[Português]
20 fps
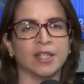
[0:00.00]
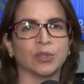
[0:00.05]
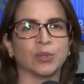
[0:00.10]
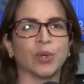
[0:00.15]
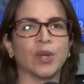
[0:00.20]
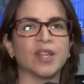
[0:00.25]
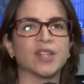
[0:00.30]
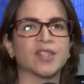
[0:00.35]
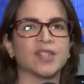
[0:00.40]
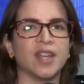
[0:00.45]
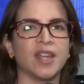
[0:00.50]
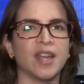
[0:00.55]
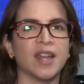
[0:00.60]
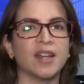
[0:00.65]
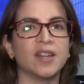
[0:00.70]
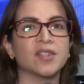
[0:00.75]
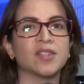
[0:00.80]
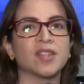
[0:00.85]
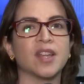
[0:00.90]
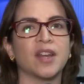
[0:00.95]
Dois
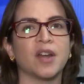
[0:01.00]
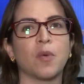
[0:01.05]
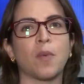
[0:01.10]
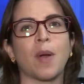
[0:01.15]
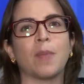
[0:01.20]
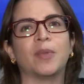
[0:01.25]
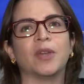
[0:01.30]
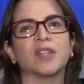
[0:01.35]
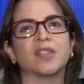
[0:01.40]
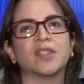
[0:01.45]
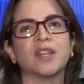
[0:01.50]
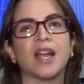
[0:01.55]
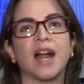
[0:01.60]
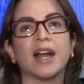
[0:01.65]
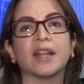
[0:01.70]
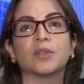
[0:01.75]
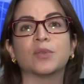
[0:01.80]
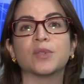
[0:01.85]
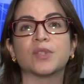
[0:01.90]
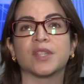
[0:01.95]
deles serão
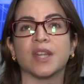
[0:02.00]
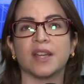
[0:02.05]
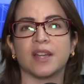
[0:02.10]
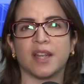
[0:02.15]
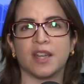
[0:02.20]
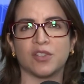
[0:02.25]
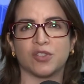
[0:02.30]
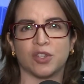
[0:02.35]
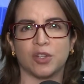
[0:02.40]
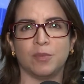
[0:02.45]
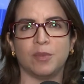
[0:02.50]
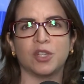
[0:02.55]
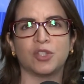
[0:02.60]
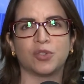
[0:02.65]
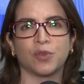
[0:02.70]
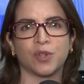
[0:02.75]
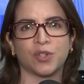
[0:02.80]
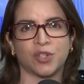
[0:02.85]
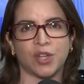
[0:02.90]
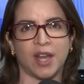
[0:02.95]
apreciados em regime
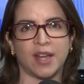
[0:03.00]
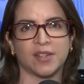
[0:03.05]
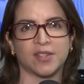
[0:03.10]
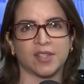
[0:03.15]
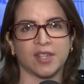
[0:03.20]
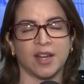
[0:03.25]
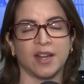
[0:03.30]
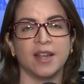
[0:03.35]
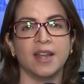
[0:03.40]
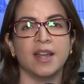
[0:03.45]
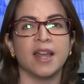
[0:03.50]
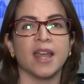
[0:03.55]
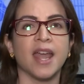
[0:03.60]
de urgência.